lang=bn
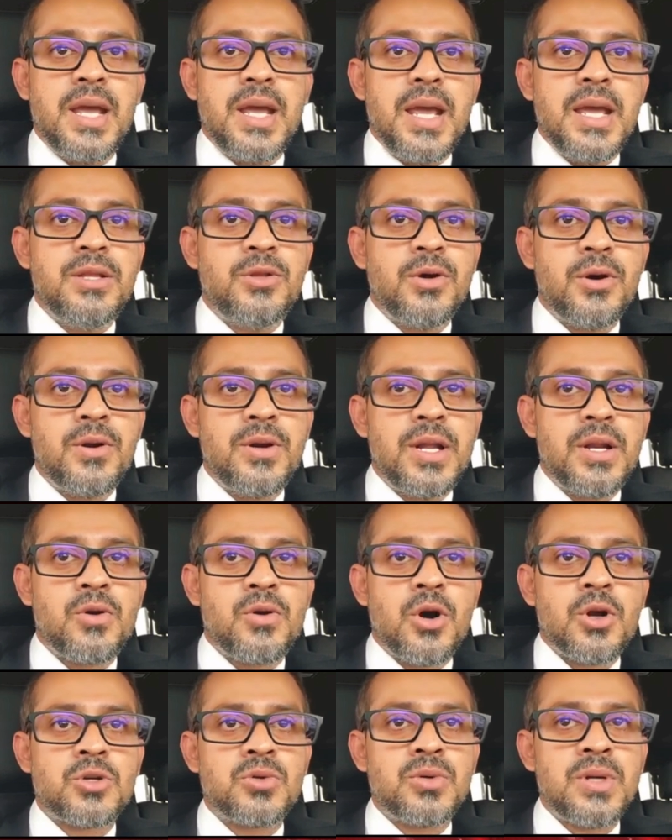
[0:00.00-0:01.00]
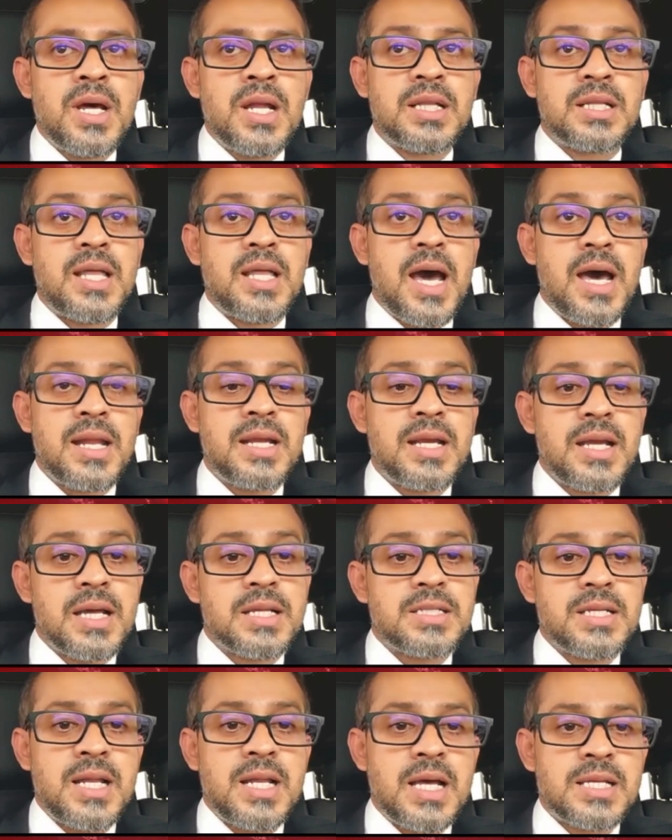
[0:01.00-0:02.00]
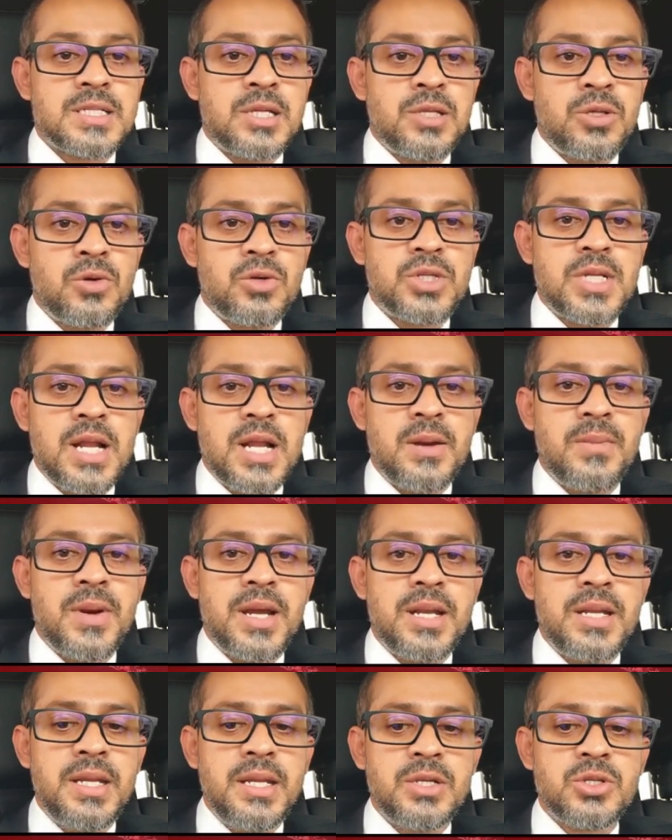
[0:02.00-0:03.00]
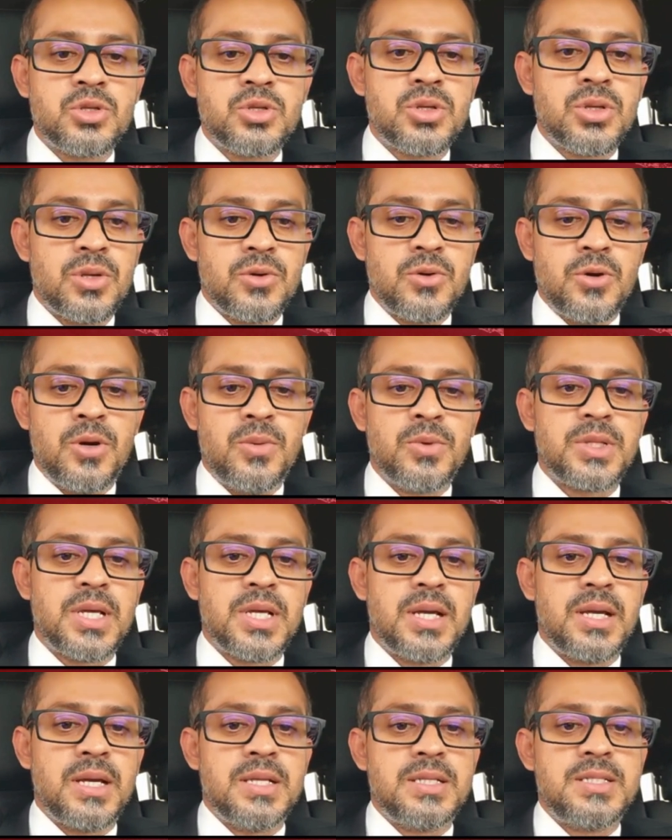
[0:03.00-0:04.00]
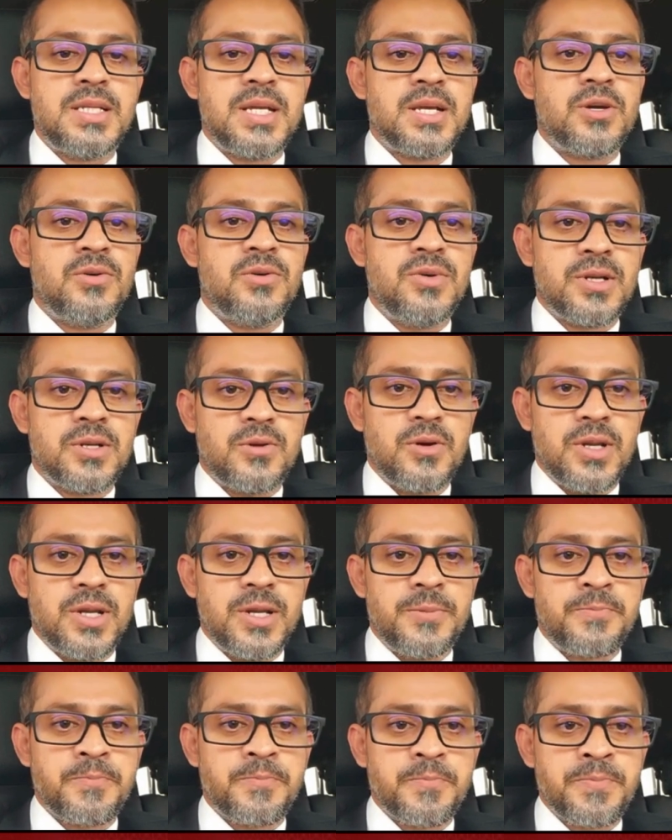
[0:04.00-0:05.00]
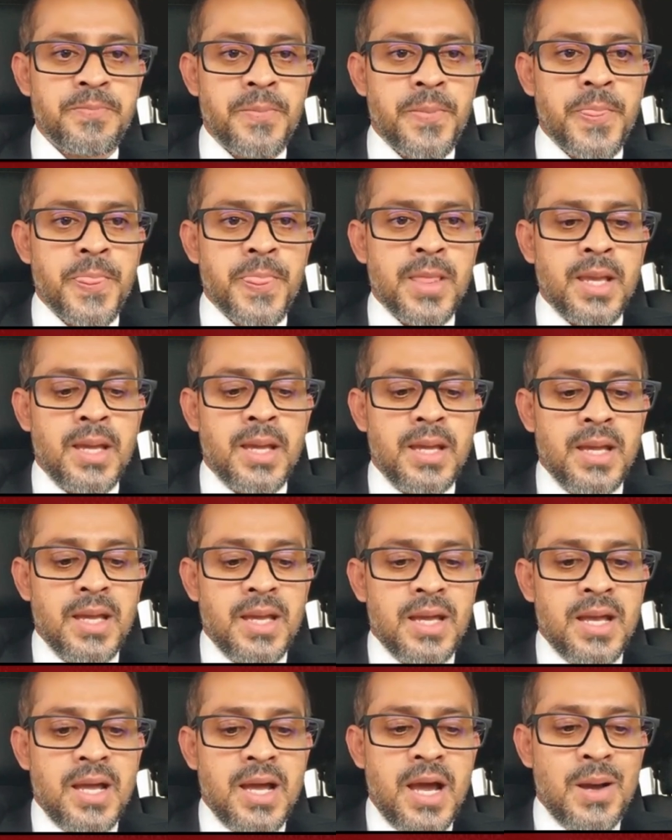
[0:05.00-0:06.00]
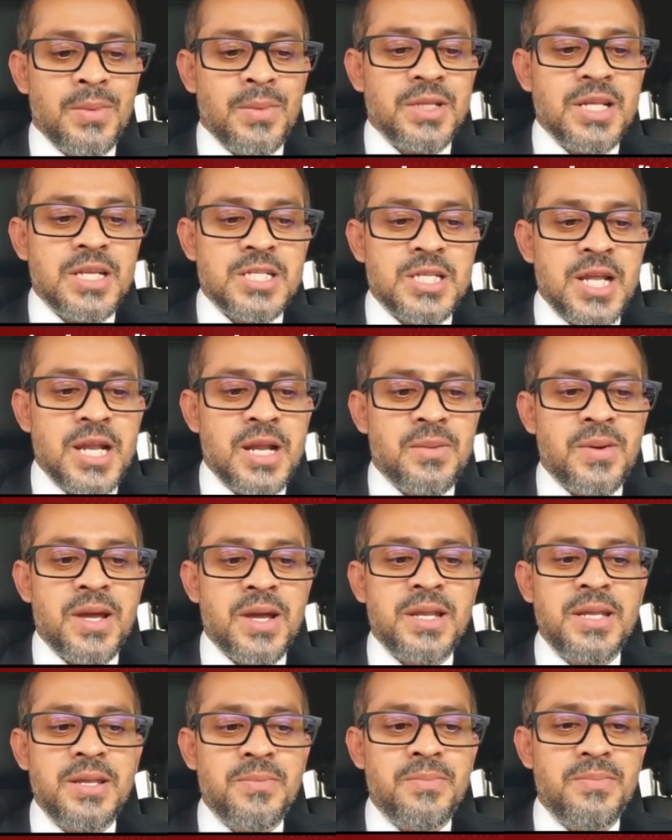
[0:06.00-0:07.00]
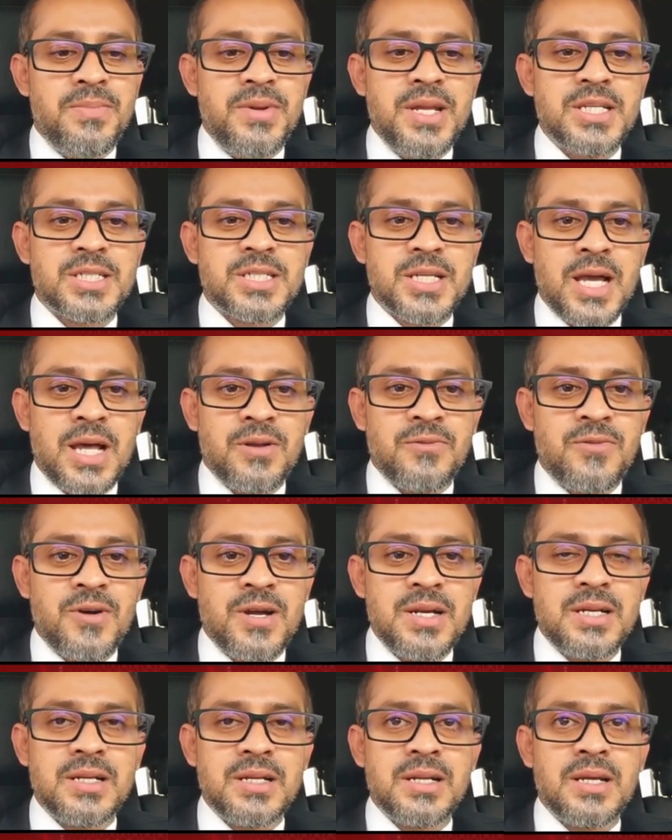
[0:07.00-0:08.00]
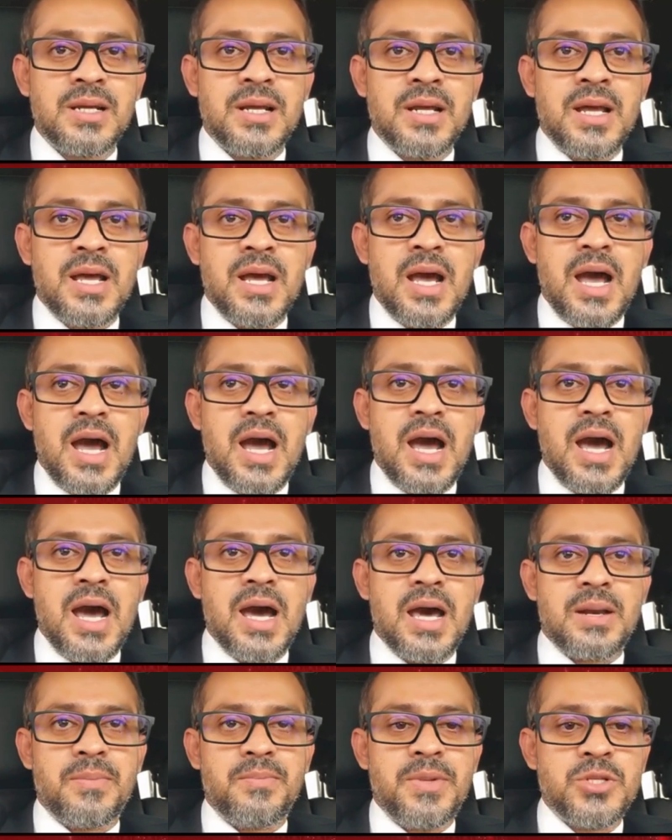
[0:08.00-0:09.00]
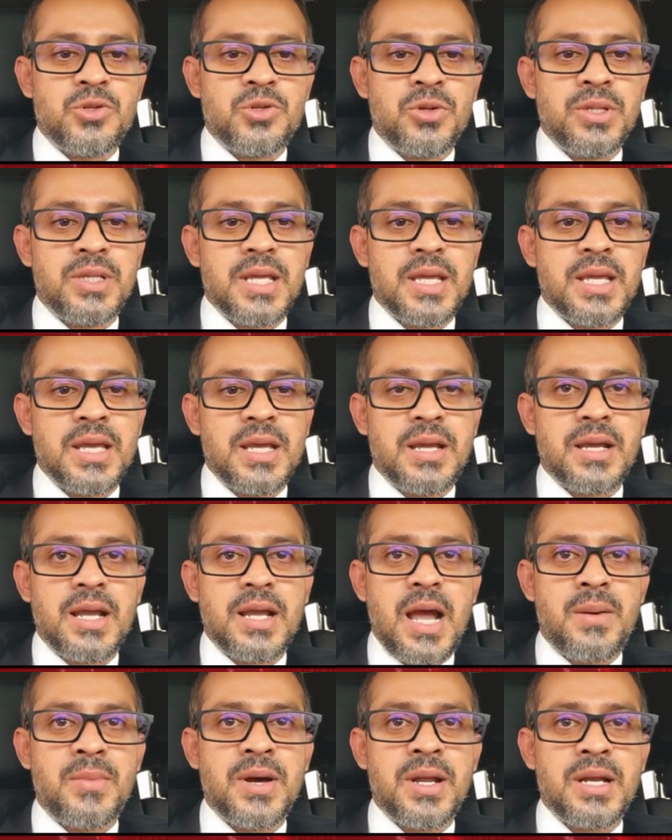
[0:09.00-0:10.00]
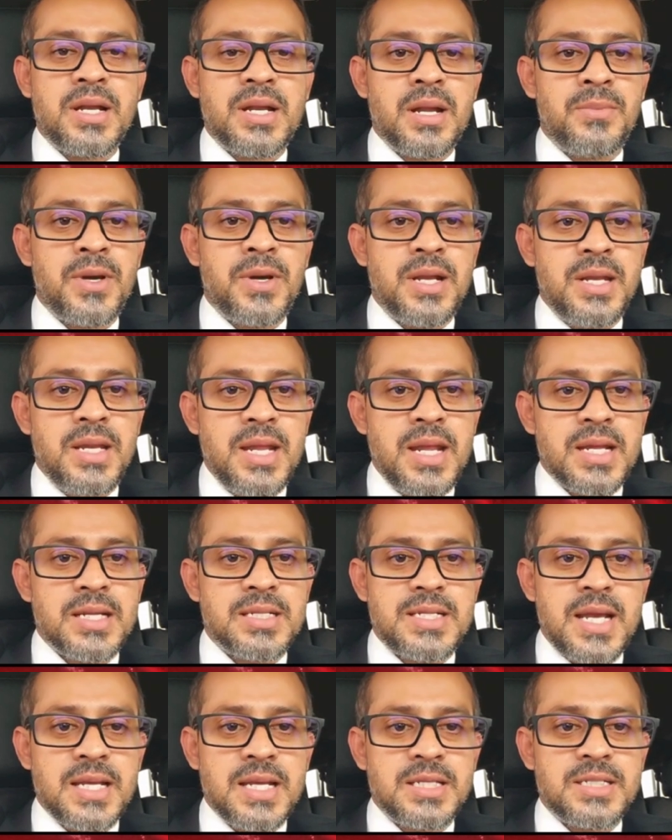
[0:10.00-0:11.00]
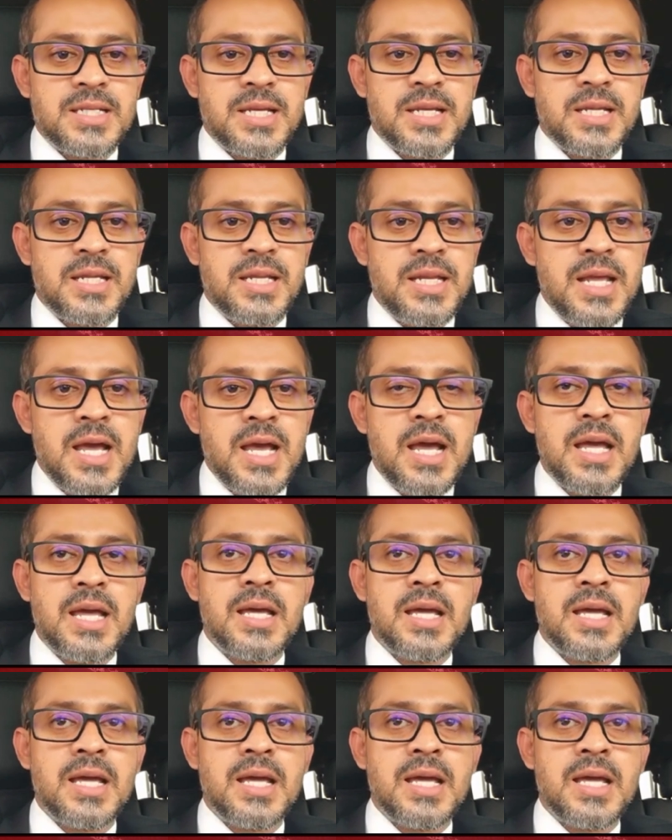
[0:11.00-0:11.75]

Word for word: এই ধরনের ঘটনার ধারে কাছে না যেতেও সেনাবাহিনী ক্ষমতা টেক ওভার করে আমাদের সেনাবাহিনী ব্রিজ কালভার্ট আর পিছন থেকে কামান টামান নিয়ে ট্যাং ট্যাঙ্ক নিয়ে